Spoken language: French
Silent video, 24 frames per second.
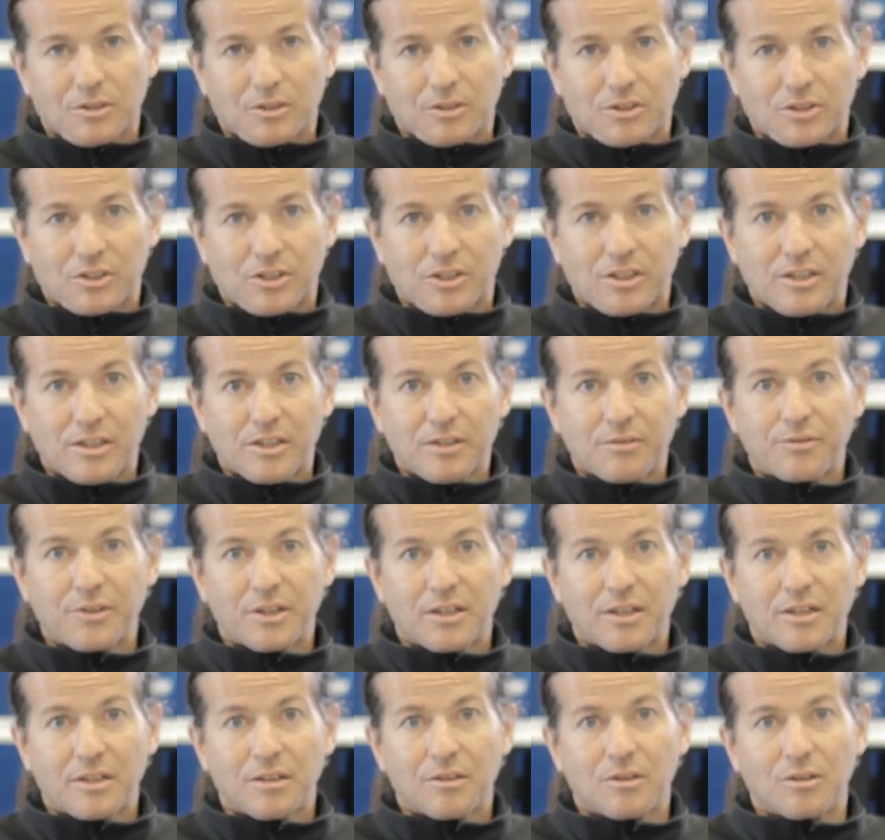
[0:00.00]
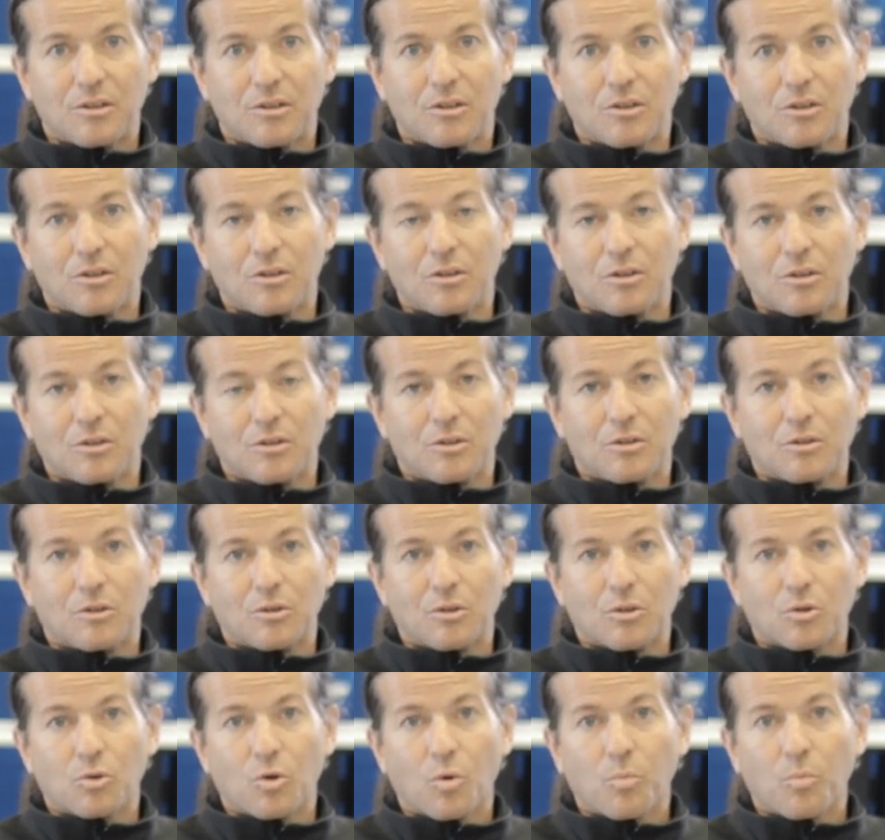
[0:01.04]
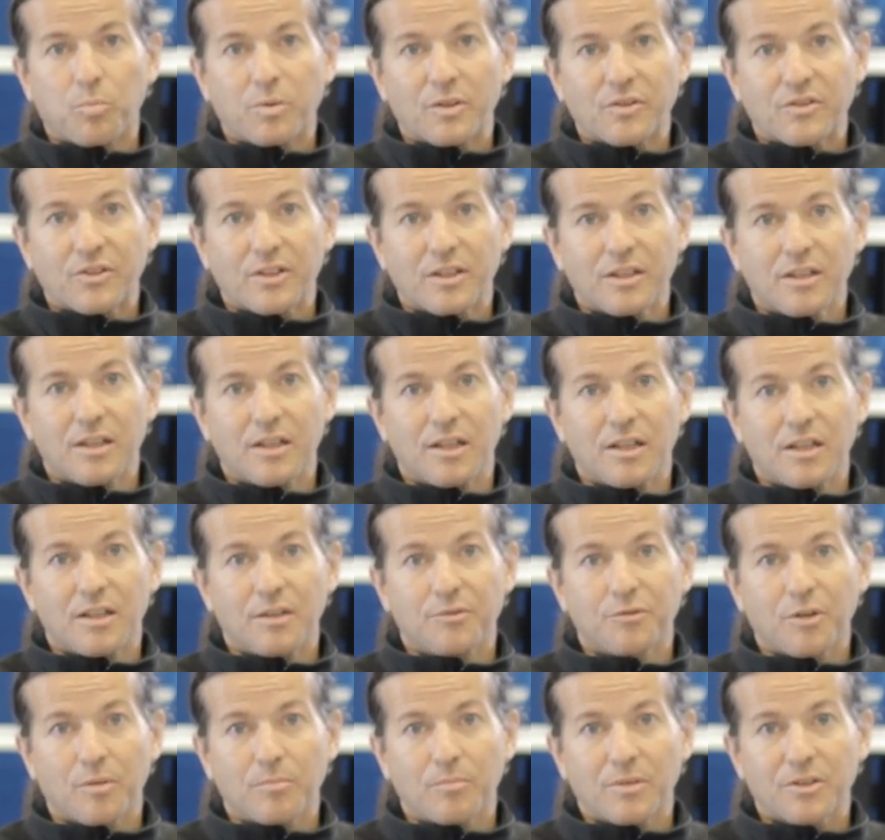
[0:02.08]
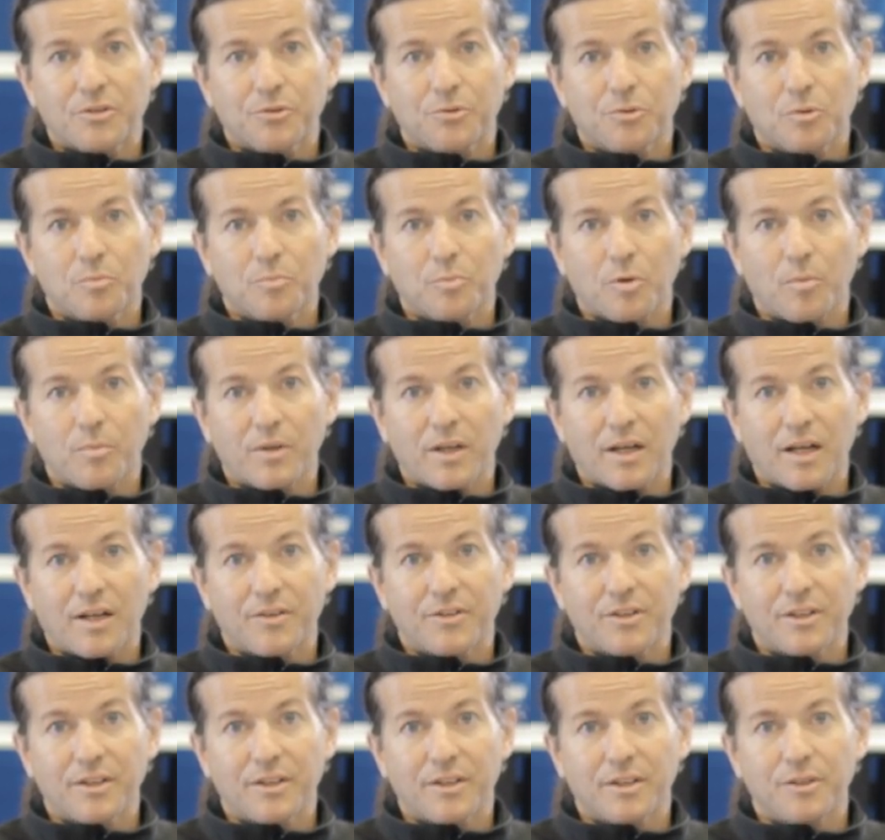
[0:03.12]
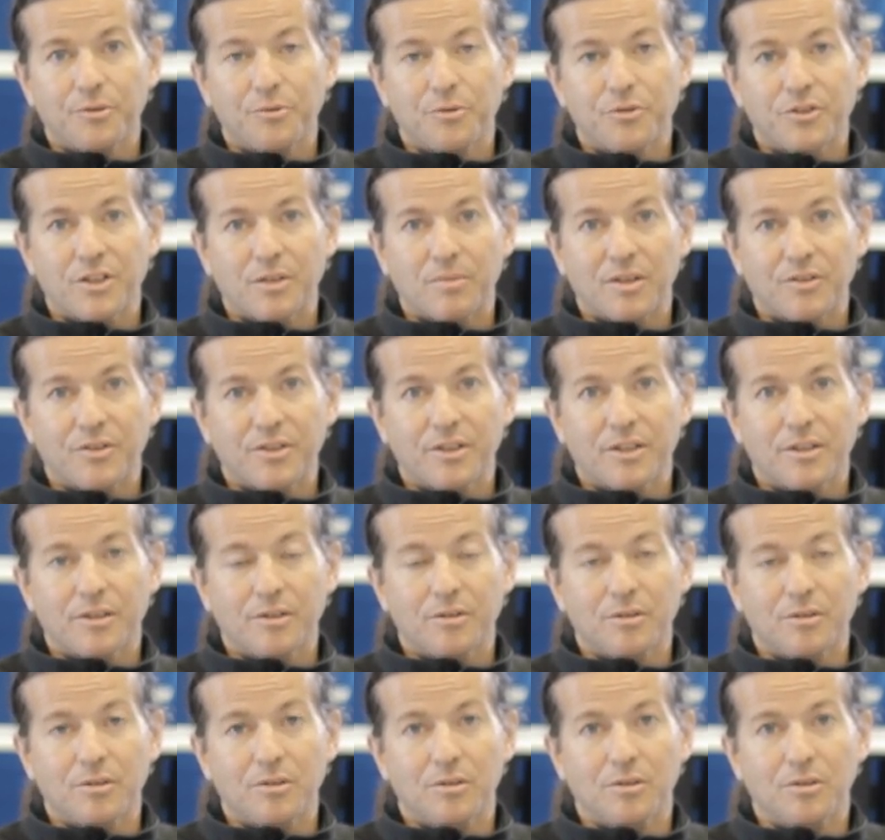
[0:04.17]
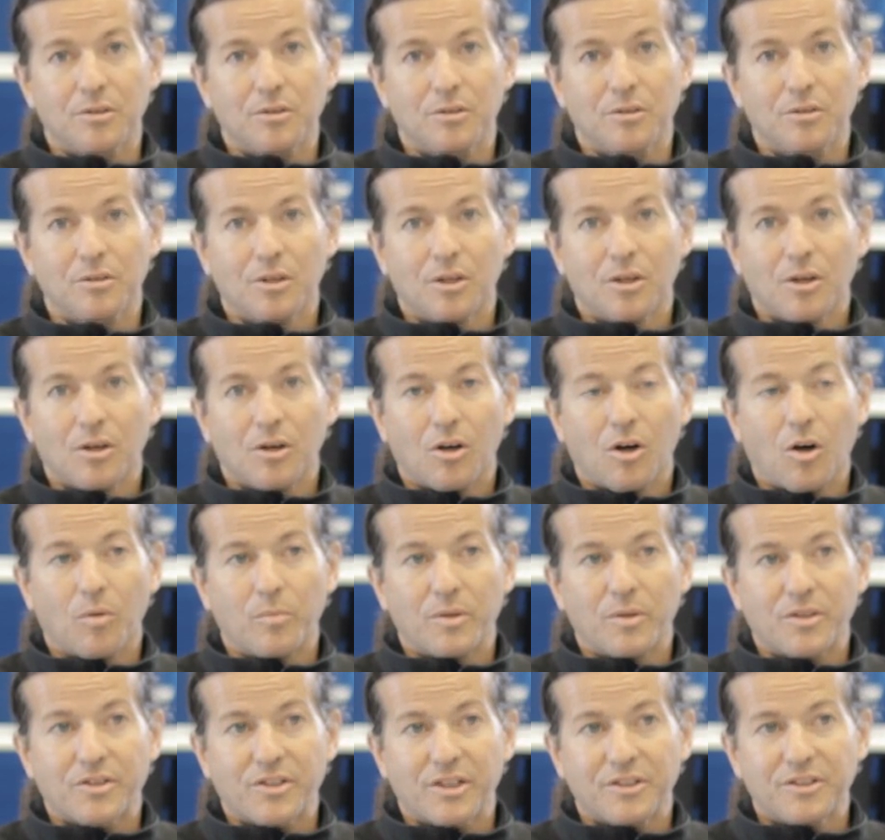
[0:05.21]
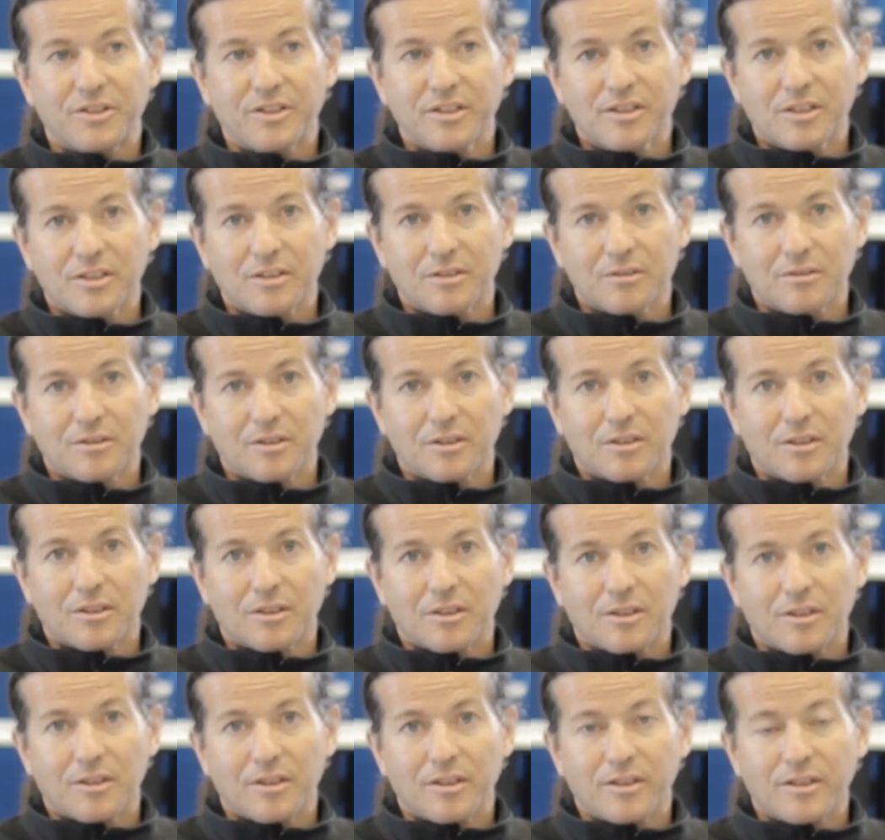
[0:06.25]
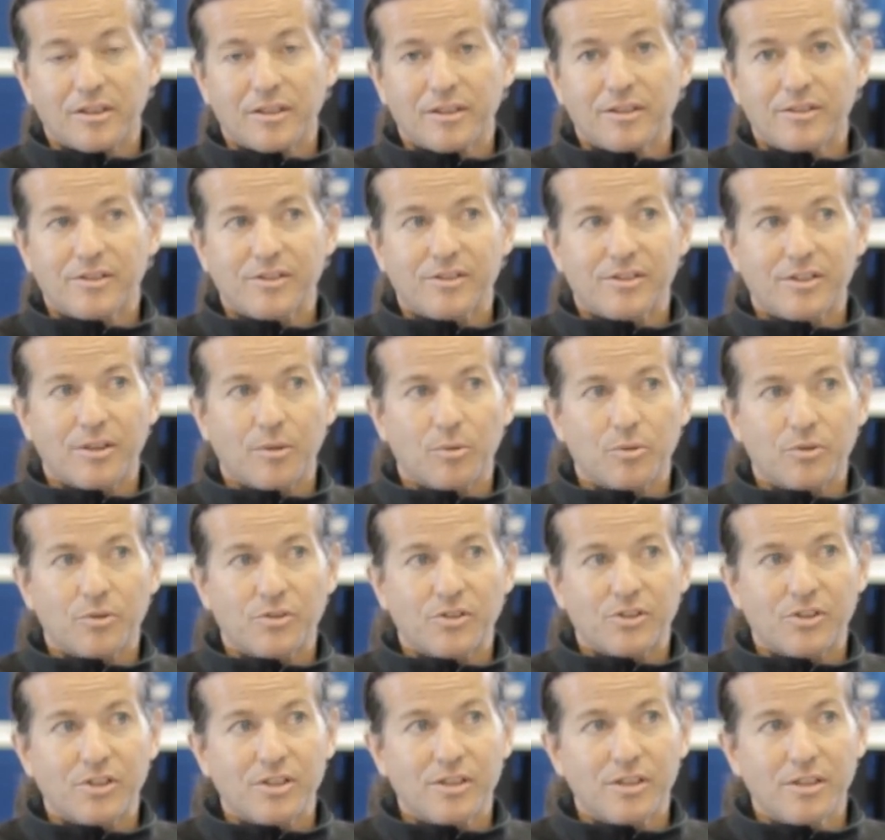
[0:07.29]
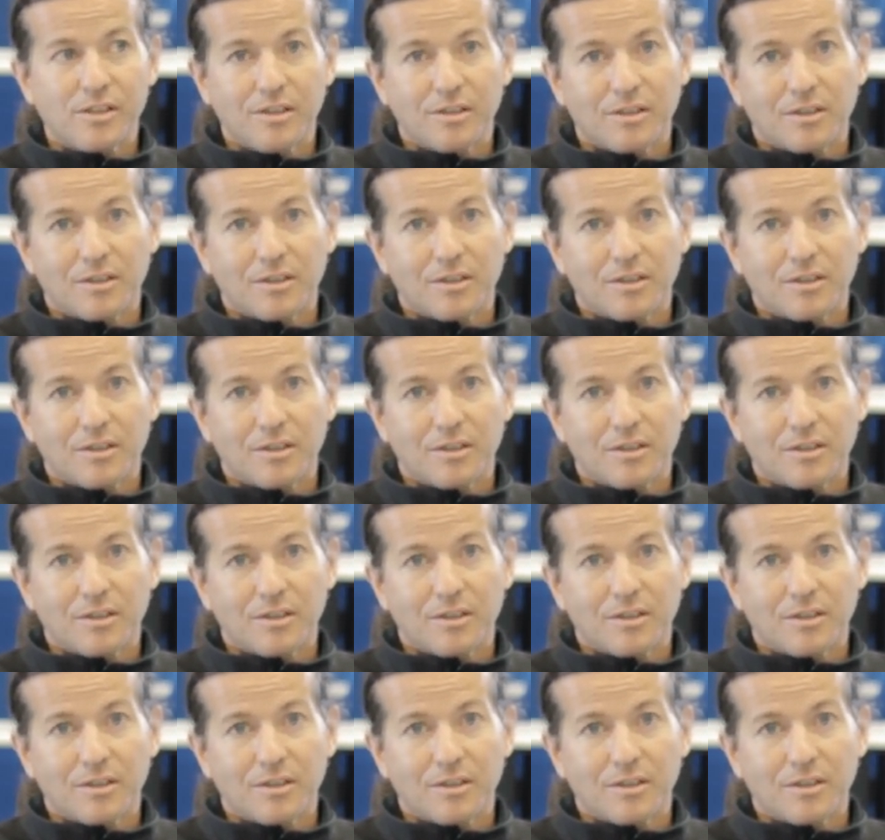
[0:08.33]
qui vient compléter les formations de première année et deuxième année en mécanique. Et c'est aussi